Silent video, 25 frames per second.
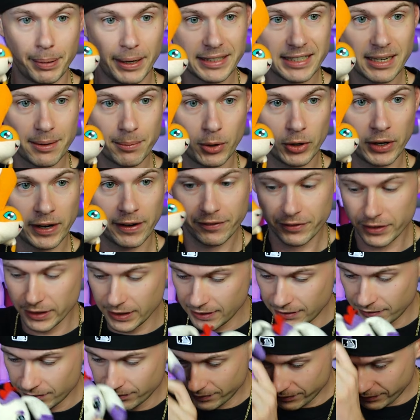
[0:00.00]
Patamon haben
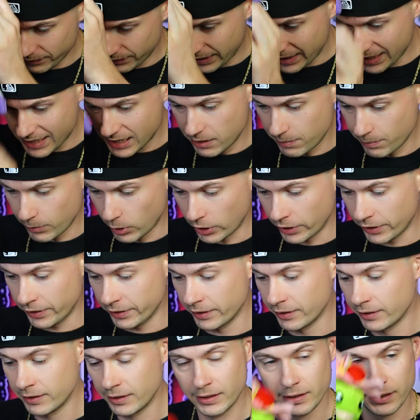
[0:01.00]
wir,
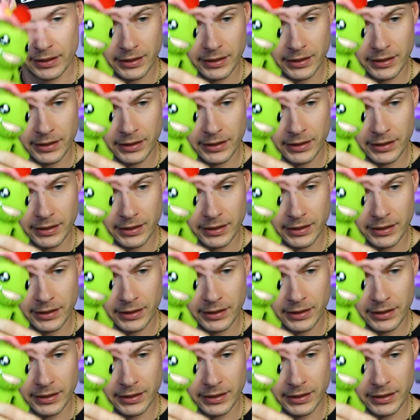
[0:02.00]
Digimon,